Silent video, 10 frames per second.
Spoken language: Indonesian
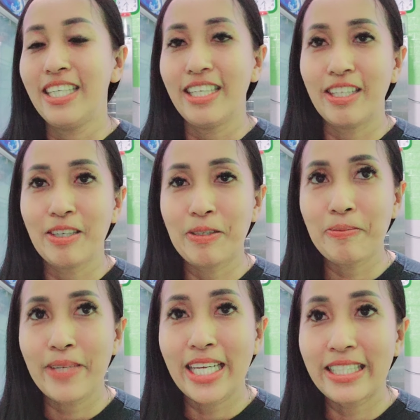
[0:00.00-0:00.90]
uh,
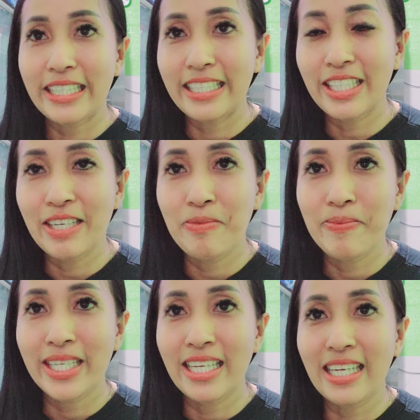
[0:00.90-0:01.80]
Biasanya saya
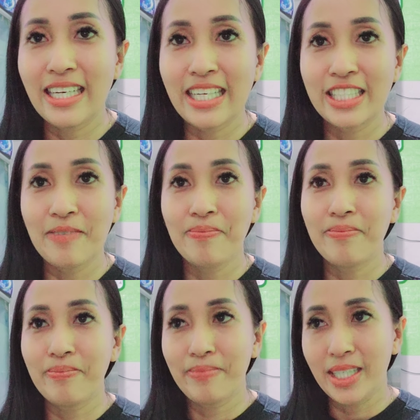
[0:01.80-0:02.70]
membagikan resep
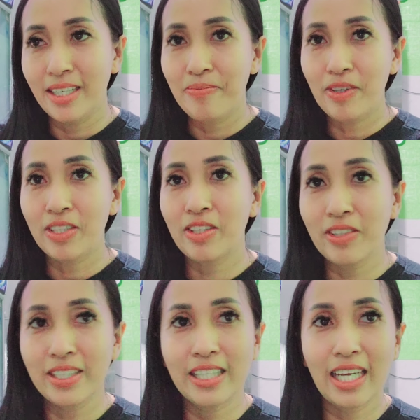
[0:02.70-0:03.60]
uh,
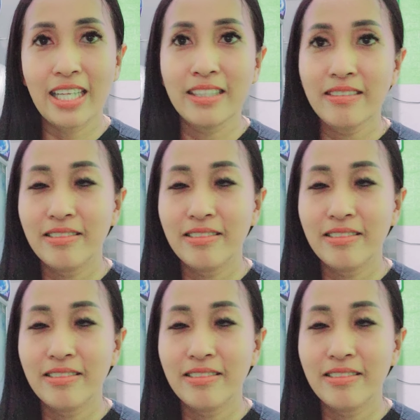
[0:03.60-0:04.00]
roti-rotian